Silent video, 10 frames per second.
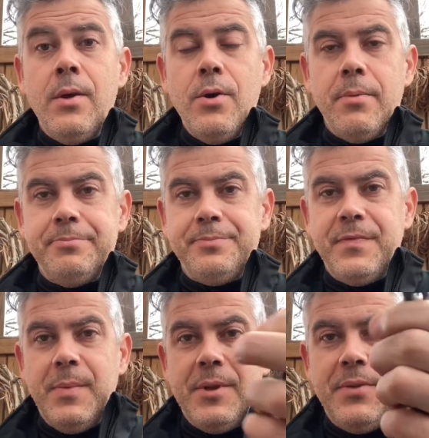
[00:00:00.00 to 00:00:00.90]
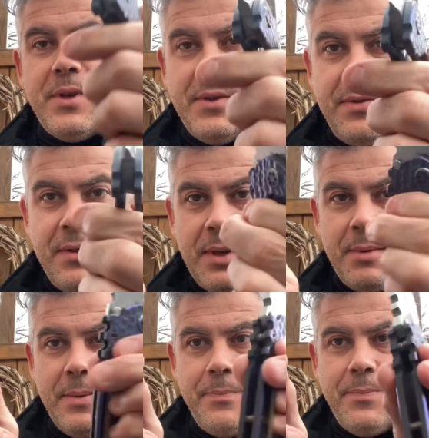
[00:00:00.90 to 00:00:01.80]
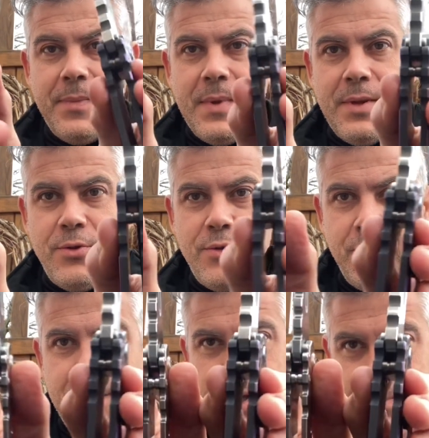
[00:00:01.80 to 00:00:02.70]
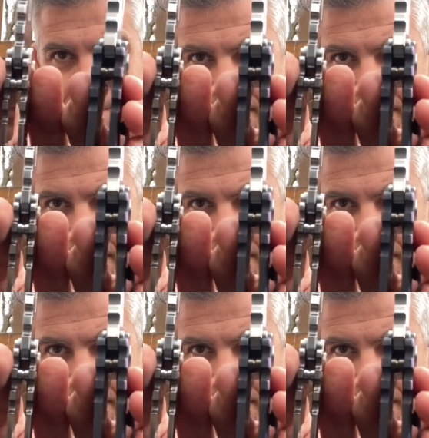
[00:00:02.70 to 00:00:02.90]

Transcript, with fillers: Ja, wenn wir das Ganze jetzt aber so drehen,